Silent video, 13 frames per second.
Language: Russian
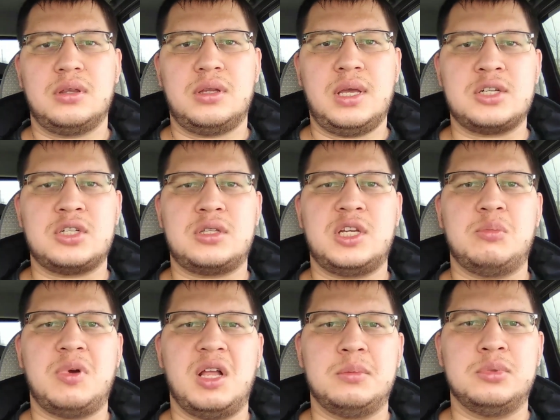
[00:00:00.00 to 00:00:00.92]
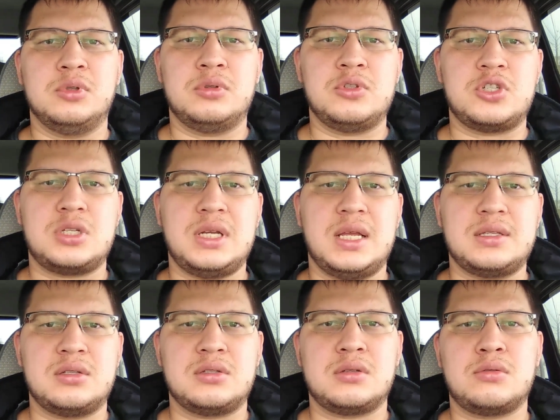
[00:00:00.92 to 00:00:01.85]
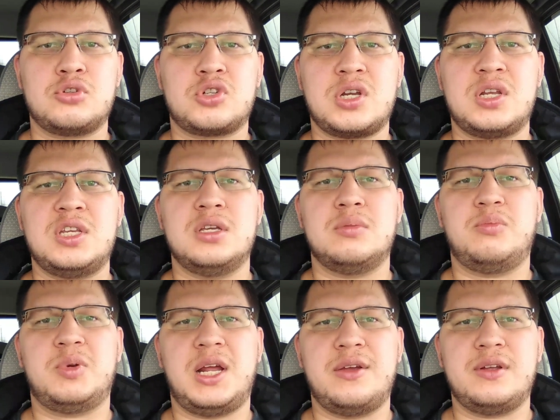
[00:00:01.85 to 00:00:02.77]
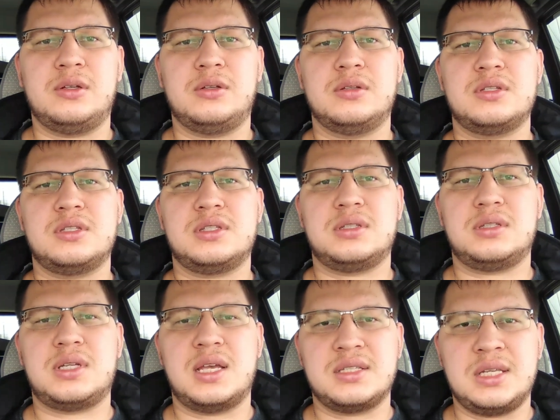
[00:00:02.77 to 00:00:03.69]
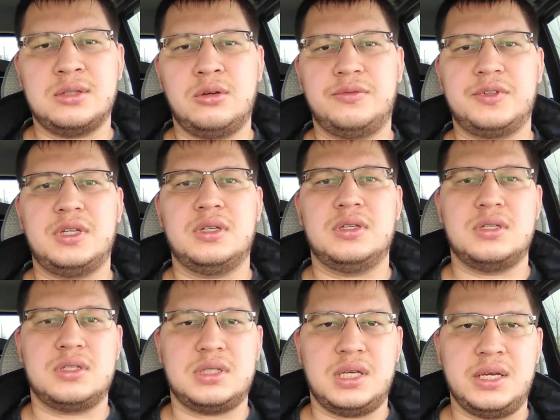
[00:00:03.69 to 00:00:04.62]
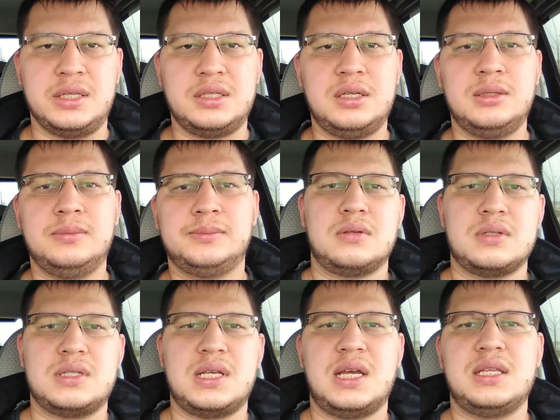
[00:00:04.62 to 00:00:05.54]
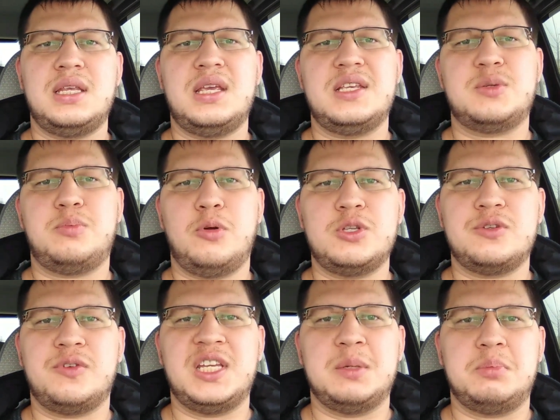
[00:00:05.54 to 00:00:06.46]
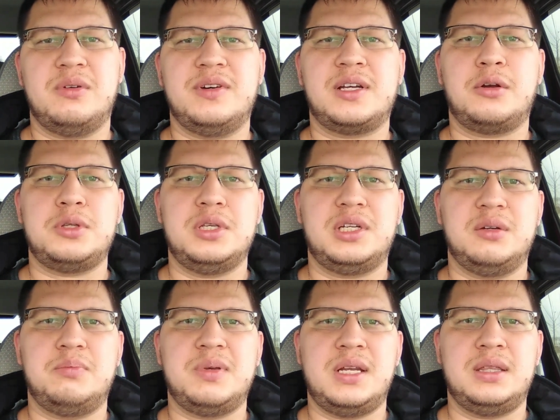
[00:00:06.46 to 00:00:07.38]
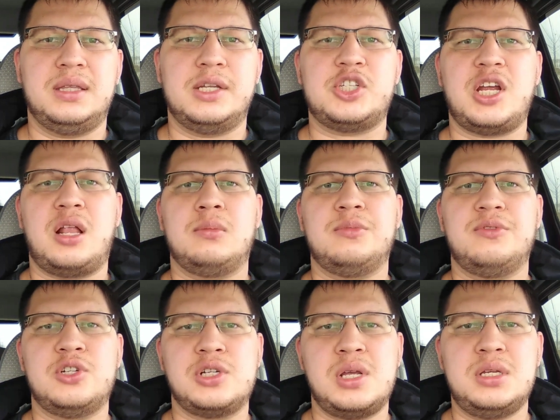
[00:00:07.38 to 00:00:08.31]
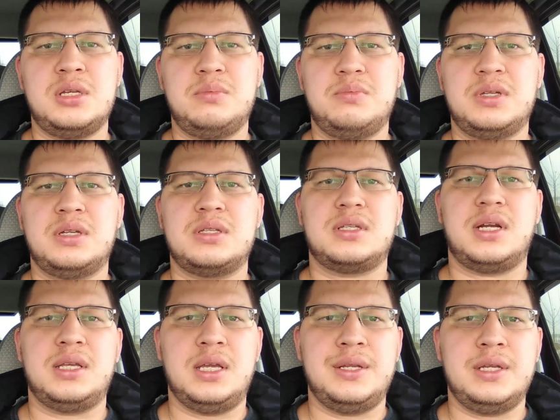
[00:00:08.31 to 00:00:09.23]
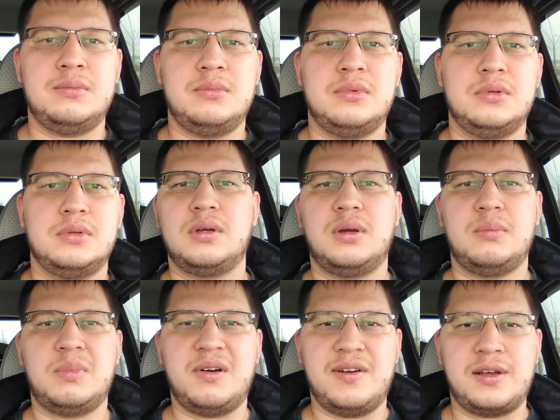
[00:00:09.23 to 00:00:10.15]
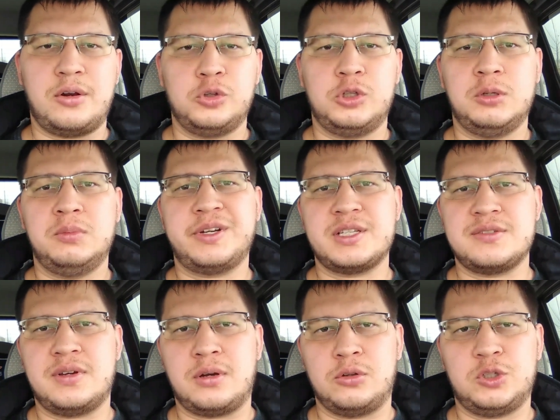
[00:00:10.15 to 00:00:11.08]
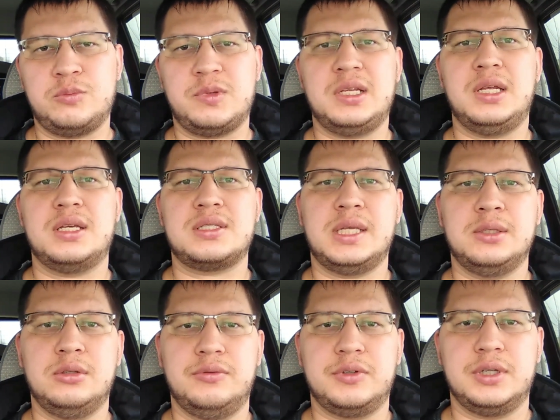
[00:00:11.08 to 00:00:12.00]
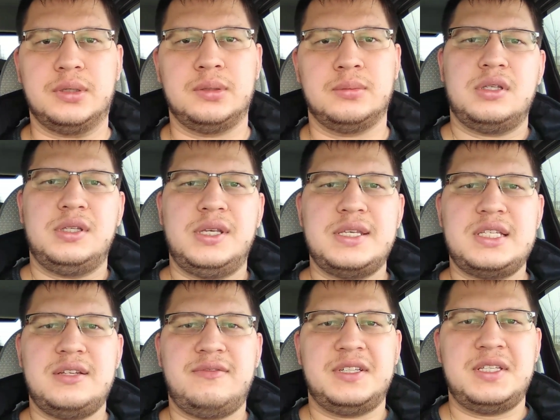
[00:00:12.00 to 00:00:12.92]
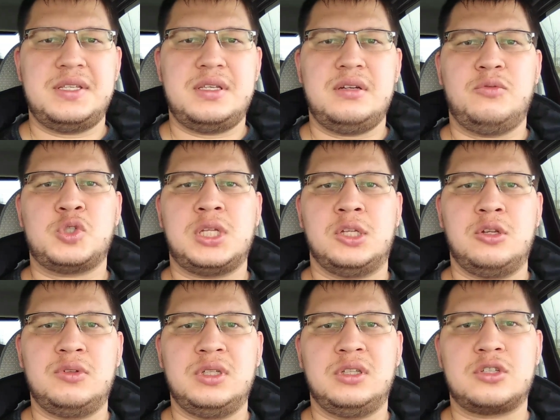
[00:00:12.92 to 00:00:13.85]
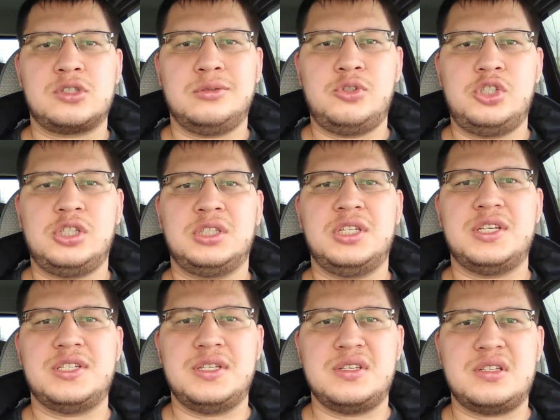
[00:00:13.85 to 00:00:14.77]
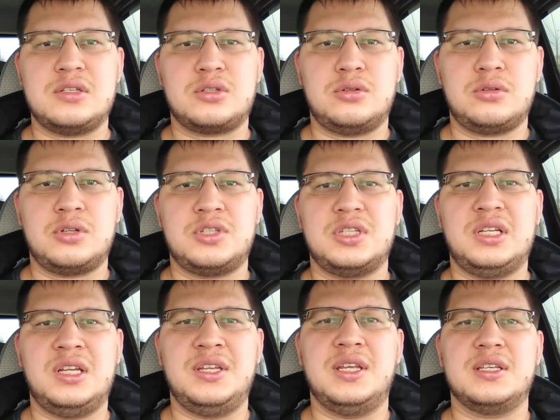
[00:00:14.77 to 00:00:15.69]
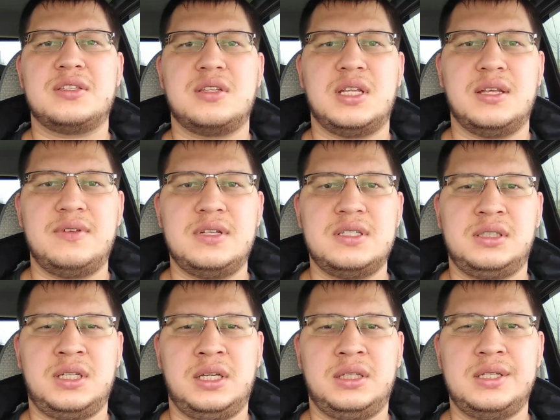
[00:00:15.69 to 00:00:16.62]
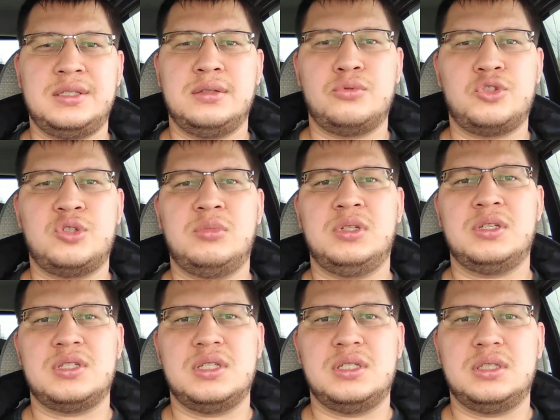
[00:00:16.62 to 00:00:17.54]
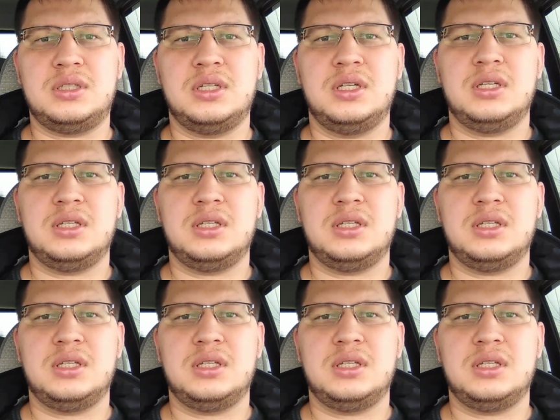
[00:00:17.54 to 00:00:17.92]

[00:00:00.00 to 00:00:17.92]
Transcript: Также 3 балла будут начисляться за нарушение правил остановки и стоянки, за неиспользование поворотника перед началом движения, перестроением, поворотом, разворотом или остановкой. Если водитель в установленных случаях не снизил скорость или не остановился, когда это нужно было сделать,